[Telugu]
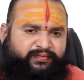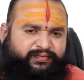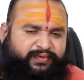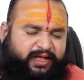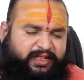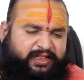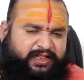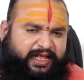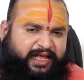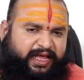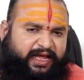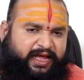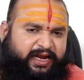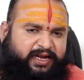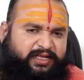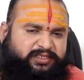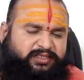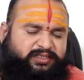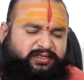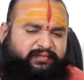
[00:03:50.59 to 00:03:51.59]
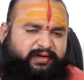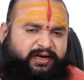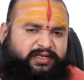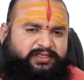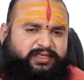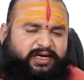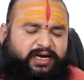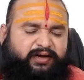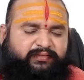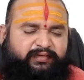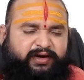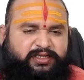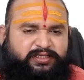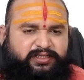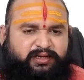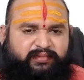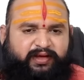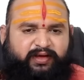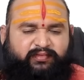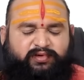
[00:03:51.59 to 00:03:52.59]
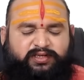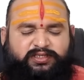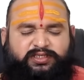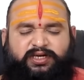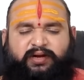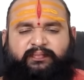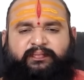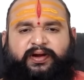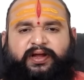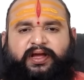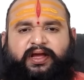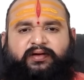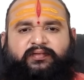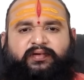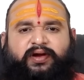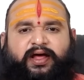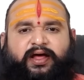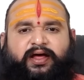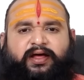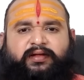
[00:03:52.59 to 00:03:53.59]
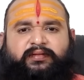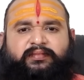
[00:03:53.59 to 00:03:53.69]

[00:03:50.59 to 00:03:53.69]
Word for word: వ్యక్తీకరించవలసినటువంటి సమయం వచ్చినప్పటికీ కూడా